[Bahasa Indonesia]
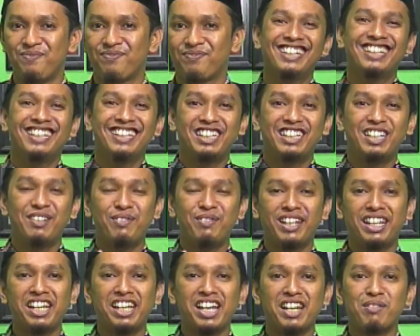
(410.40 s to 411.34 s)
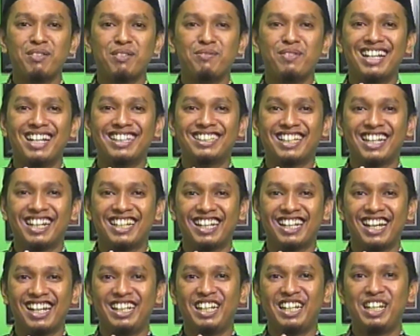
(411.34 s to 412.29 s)
Demikian pembelajaran
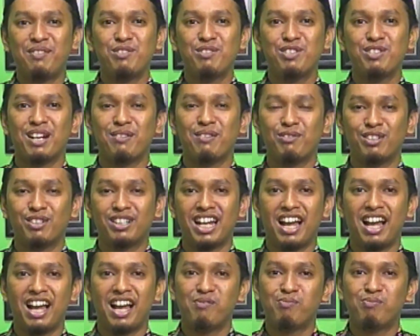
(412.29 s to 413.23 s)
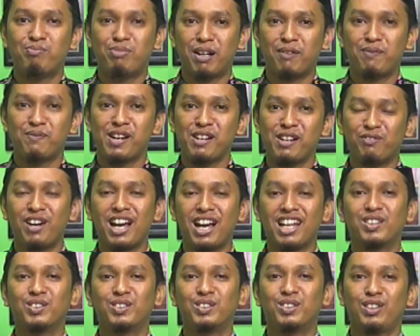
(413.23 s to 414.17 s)
kali ini mudah-mudahan
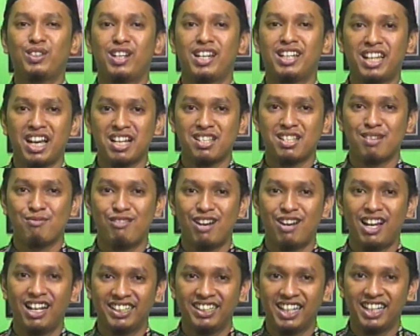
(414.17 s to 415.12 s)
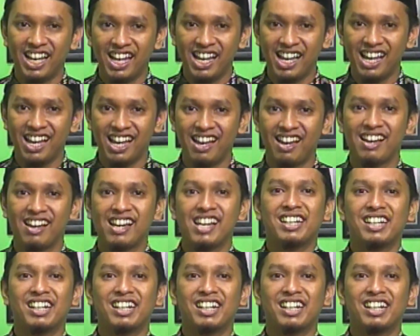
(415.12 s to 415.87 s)
bermanfaat untuk kita semuanya.